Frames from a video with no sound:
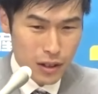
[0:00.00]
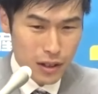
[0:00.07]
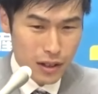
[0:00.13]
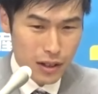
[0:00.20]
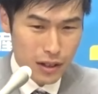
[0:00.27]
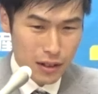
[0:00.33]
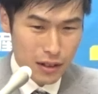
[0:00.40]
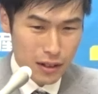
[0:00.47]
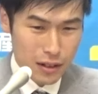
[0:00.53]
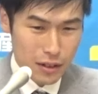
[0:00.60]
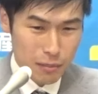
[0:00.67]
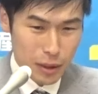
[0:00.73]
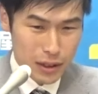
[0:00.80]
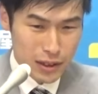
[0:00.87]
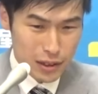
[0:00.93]

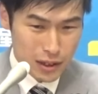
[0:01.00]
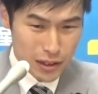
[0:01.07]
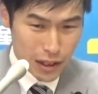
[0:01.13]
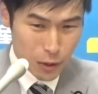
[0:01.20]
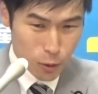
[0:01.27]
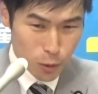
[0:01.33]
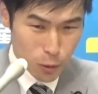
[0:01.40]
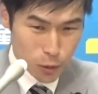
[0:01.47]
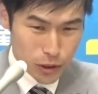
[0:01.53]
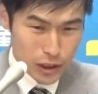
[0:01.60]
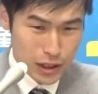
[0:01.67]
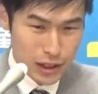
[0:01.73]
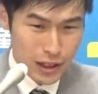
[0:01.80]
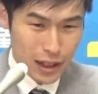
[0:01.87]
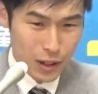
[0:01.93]
えーまあ、指示権を行
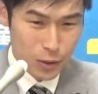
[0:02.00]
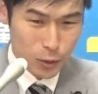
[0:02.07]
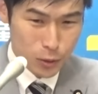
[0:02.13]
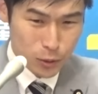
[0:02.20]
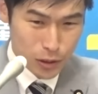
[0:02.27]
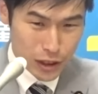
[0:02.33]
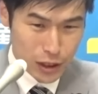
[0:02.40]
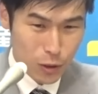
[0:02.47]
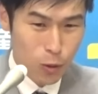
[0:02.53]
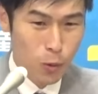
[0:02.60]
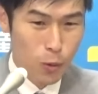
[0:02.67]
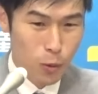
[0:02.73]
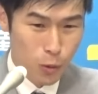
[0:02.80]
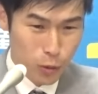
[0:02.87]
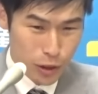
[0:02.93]
使した後国に
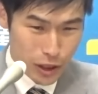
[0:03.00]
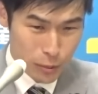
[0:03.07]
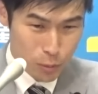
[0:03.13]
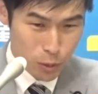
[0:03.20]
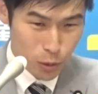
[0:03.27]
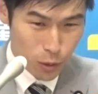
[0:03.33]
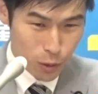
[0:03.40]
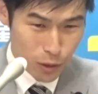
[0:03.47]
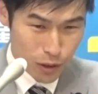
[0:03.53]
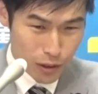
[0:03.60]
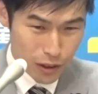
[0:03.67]
報告義務を